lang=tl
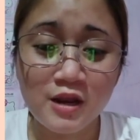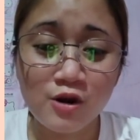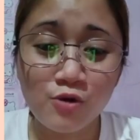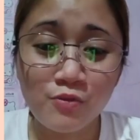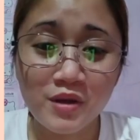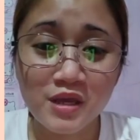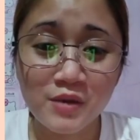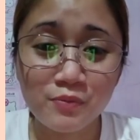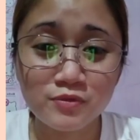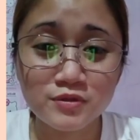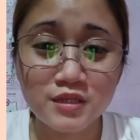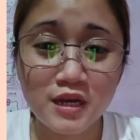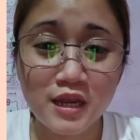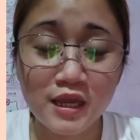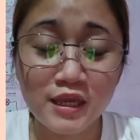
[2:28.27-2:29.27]
Lumaki po
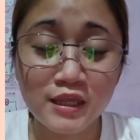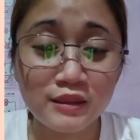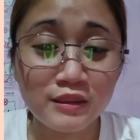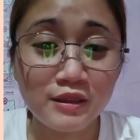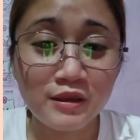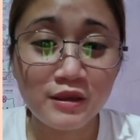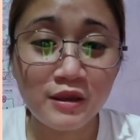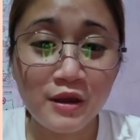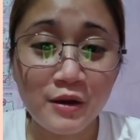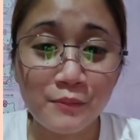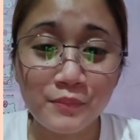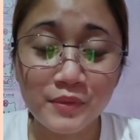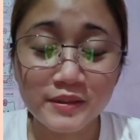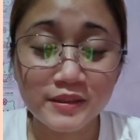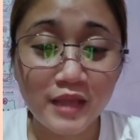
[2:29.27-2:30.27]
silang hindi
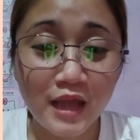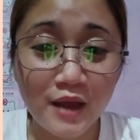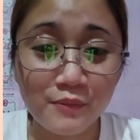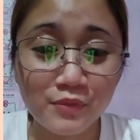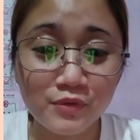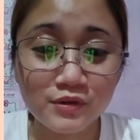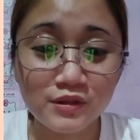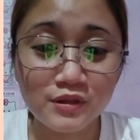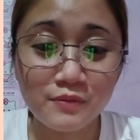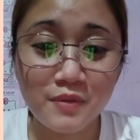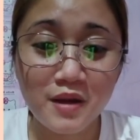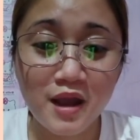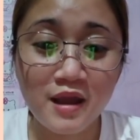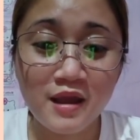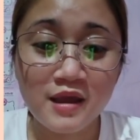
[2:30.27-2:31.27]
madamot, di
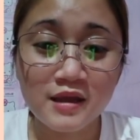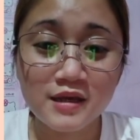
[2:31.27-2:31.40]
ba?